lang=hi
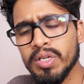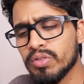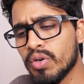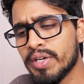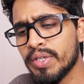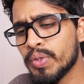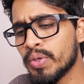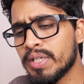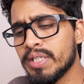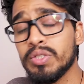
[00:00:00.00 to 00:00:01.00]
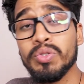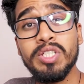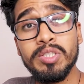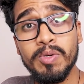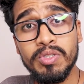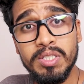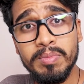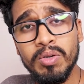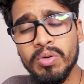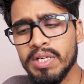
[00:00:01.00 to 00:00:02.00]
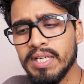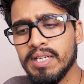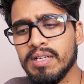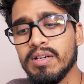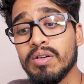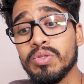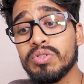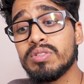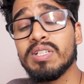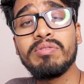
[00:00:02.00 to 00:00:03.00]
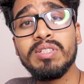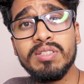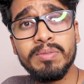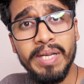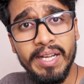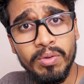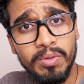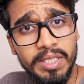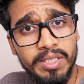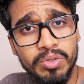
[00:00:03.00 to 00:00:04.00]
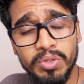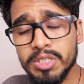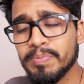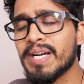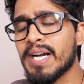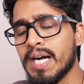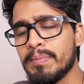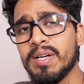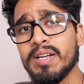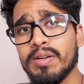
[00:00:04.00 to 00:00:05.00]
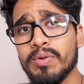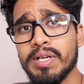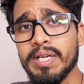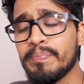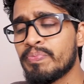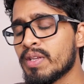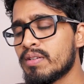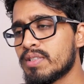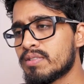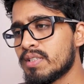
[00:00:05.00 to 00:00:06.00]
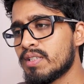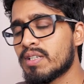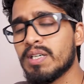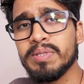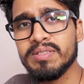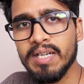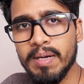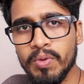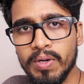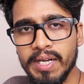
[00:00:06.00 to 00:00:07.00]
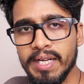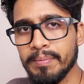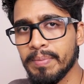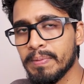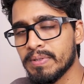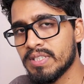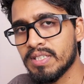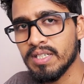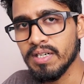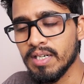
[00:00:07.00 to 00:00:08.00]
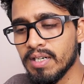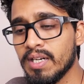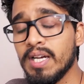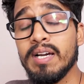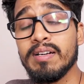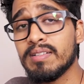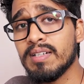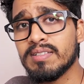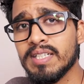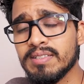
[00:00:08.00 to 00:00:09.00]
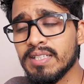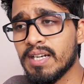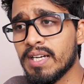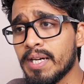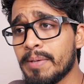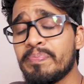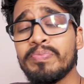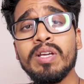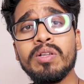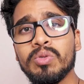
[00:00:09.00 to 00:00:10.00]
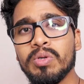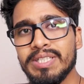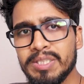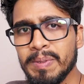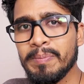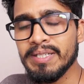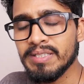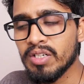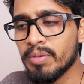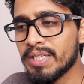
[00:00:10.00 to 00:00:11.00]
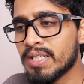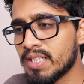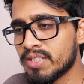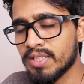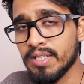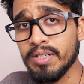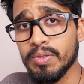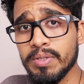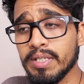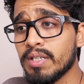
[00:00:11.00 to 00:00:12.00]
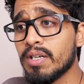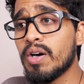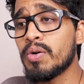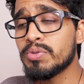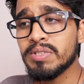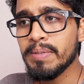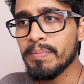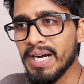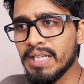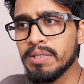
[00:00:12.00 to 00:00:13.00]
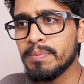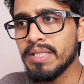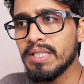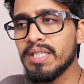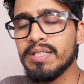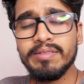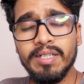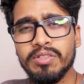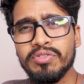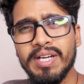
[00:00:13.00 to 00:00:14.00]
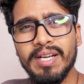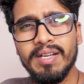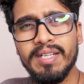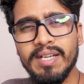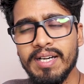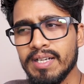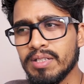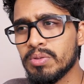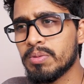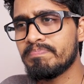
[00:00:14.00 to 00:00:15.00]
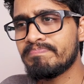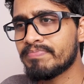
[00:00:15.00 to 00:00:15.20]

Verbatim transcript: कोई अथॉरिटी होगी जो रिस्पॉन्सिबल होगी कुछ सर्विस मैन होंगे जो इस पर काम कर रहे होंगे जैसे कब एग्ज़ाम होना है पेपर सेट करना रिजल्ट्स कैसे आना है तो इस पे पैसे गवर्नमेंट खर्च कर रही होगी और उसके बाद भी रिजल्ट्स वगैरह नहीं आ रहे हैं तो